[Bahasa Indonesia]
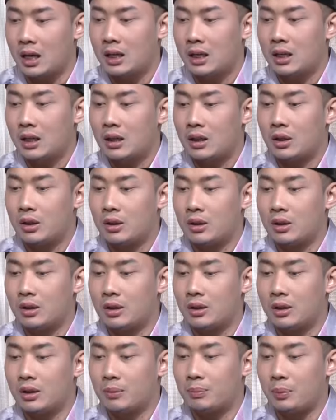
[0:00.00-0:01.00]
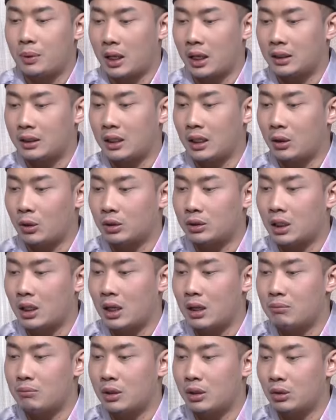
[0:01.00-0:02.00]
uh, eh, perhatianku
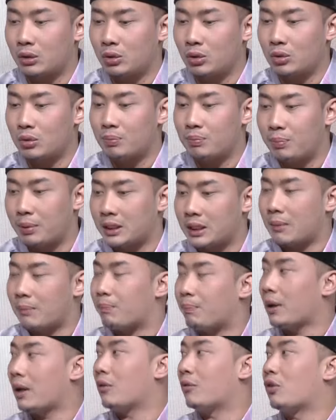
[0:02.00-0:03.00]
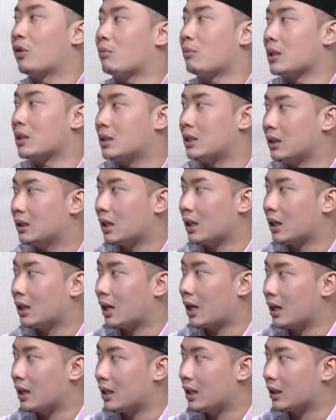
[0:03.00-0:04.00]
dalam bentuk penyampaian informasi
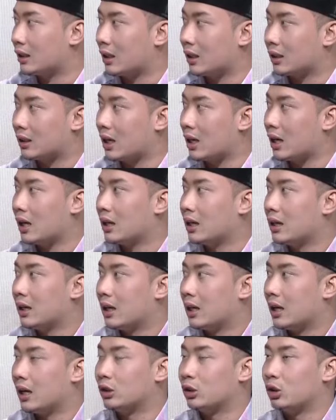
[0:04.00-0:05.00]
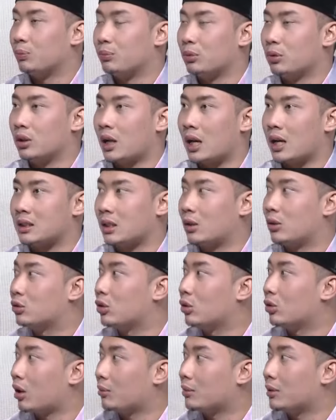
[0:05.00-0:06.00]
takai data-data ataupun asal
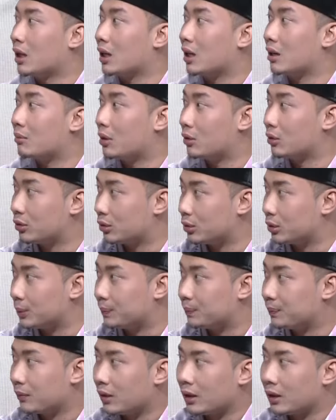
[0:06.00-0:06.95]
usul orang Minangkabau tuh.